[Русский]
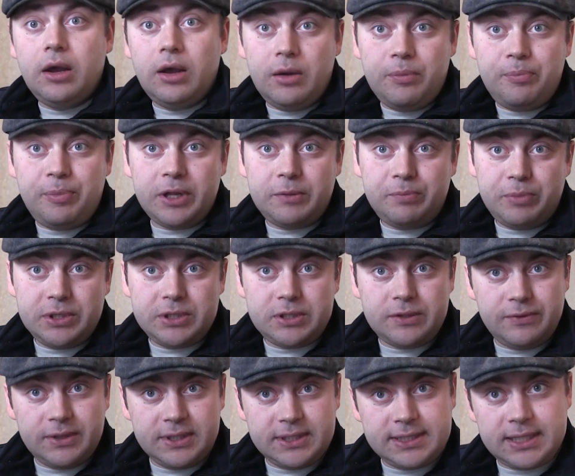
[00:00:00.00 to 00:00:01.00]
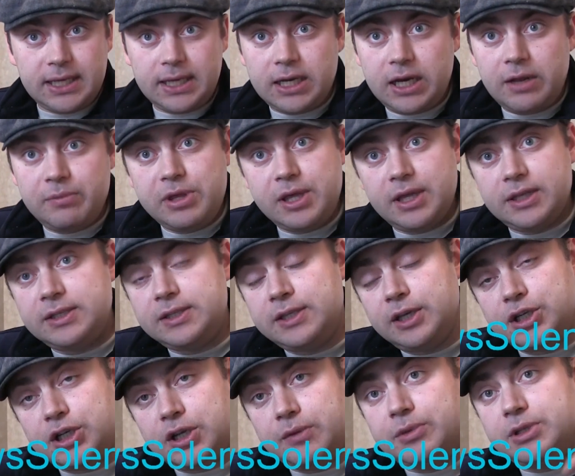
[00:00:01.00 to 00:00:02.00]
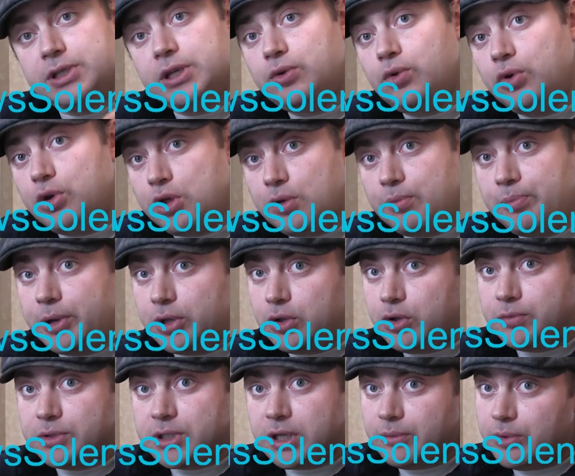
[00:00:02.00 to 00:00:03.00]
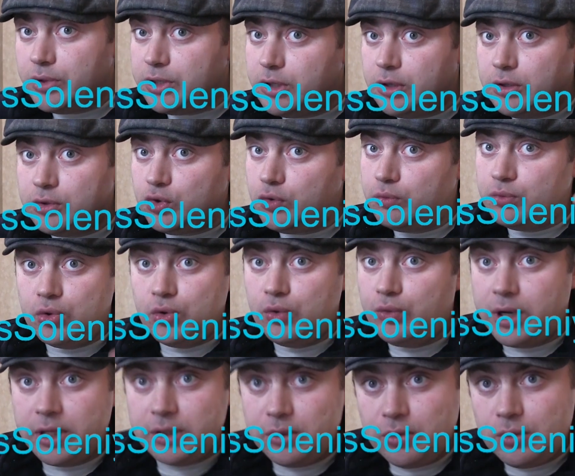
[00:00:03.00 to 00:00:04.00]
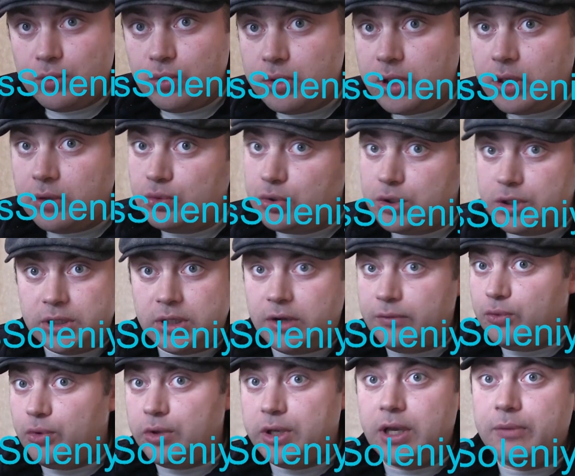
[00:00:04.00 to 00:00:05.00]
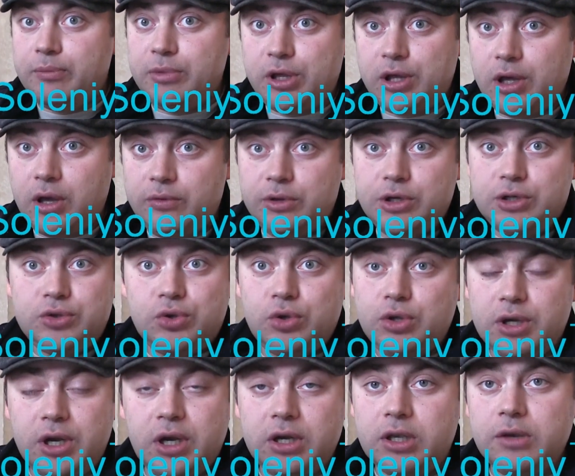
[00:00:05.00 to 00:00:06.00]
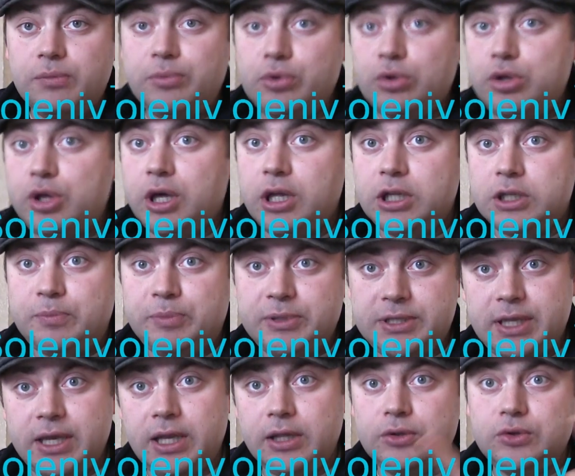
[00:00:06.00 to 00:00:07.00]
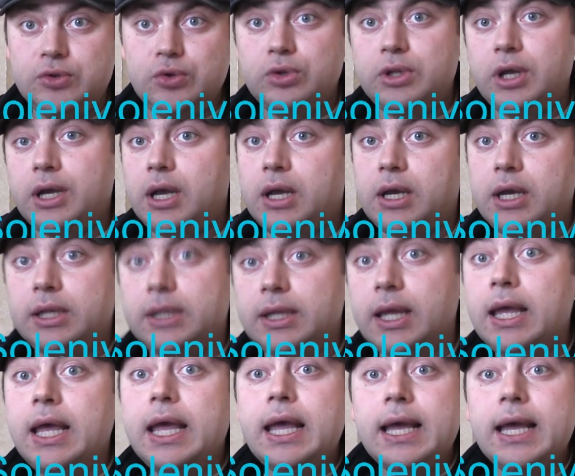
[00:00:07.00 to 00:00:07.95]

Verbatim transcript: Э, подписывайся в Инстаграм. Сейчас с тэшками закончим. Пойдем с тобой делать умную ванну. Туда уже давно я обещаю. Видишь, все никак не получается. Постоянно суета какая-то.